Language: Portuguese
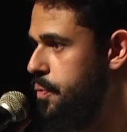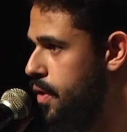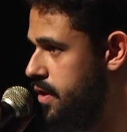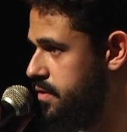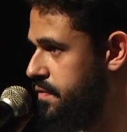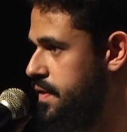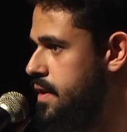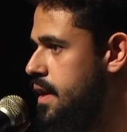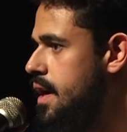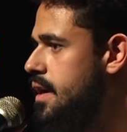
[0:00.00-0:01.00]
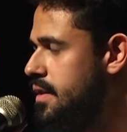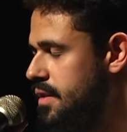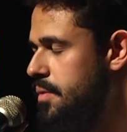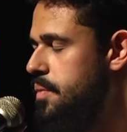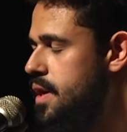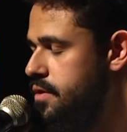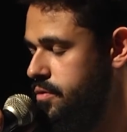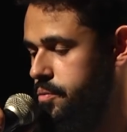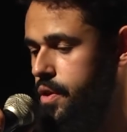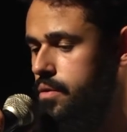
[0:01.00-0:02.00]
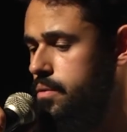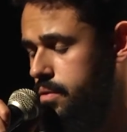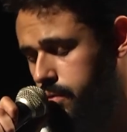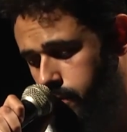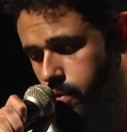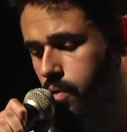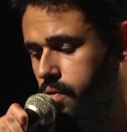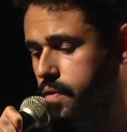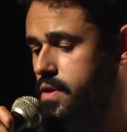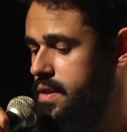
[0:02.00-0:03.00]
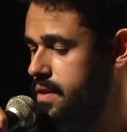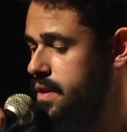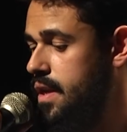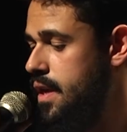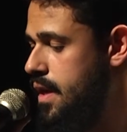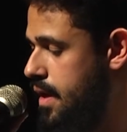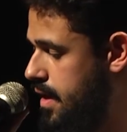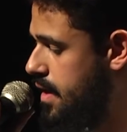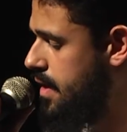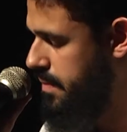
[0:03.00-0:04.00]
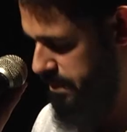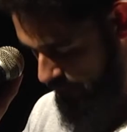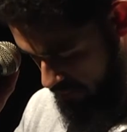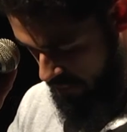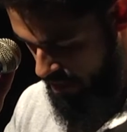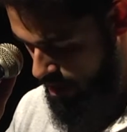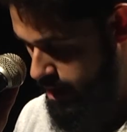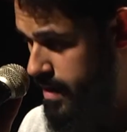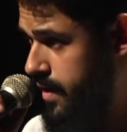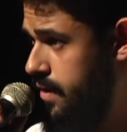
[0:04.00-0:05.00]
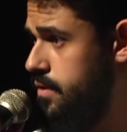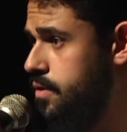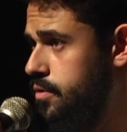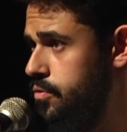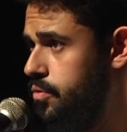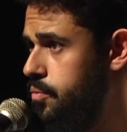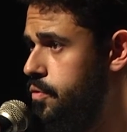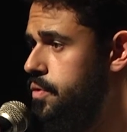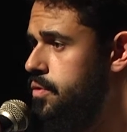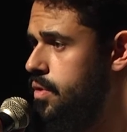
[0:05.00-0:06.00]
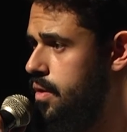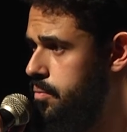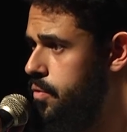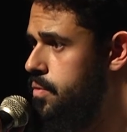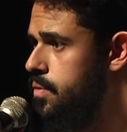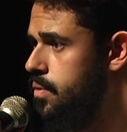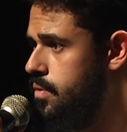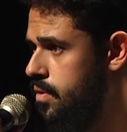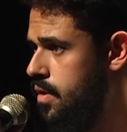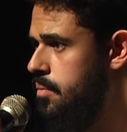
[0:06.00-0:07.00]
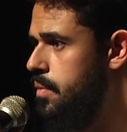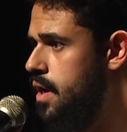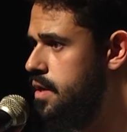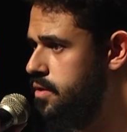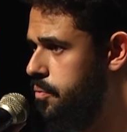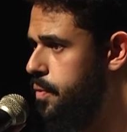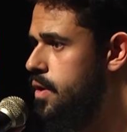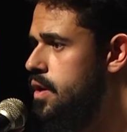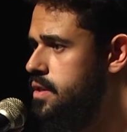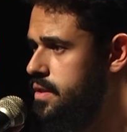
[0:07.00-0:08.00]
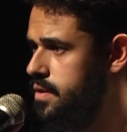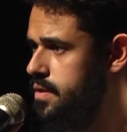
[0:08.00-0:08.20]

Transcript: posso ficar nem mais um minuto com você. Sinto muito amor, mas não pode